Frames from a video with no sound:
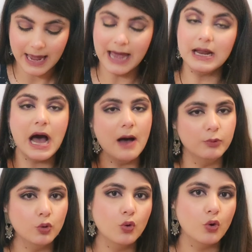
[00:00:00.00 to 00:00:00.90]
एंड आप
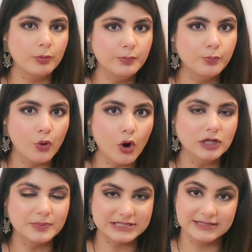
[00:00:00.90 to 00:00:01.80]
लोगों को भी
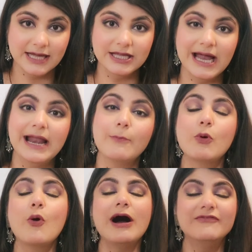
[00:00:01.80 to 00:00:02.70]
बहुत पसंद आता है और
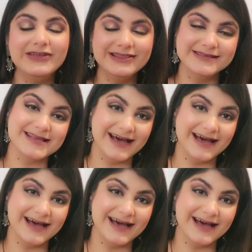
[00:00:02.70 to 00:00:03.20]
आपको काफी इंतजार